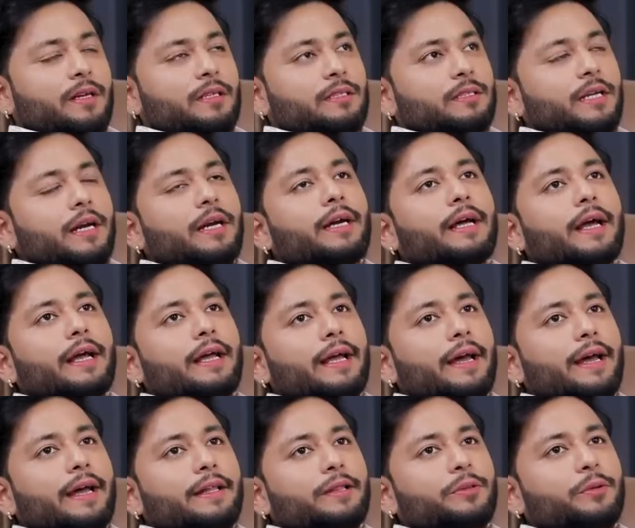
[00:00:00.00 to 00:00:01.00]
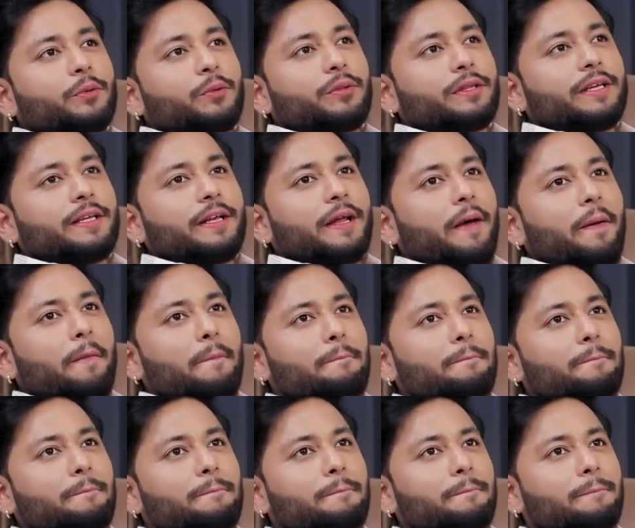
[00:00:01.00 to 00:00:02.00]
रिसेंट कही है दो तीन है
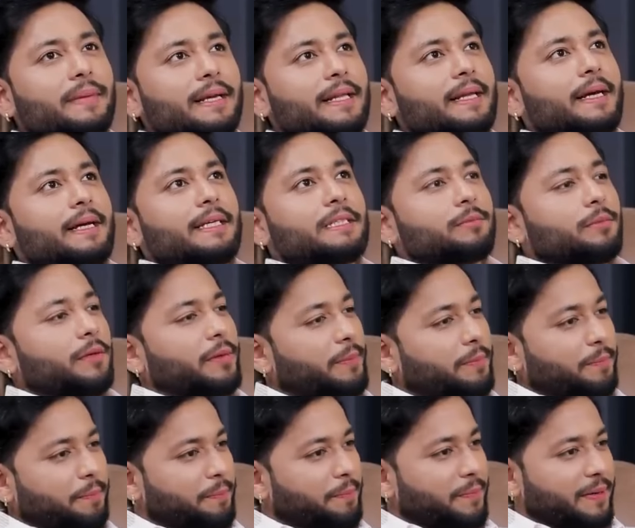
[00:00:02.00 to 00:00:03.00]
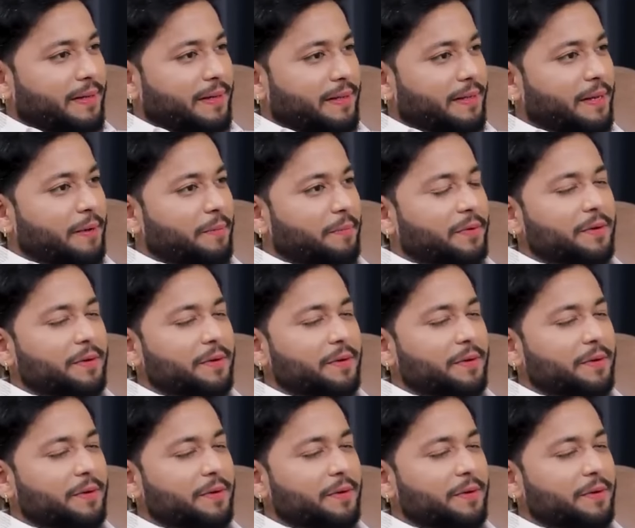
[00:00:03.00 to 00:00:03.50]
बढ़िया इस बार करते हैं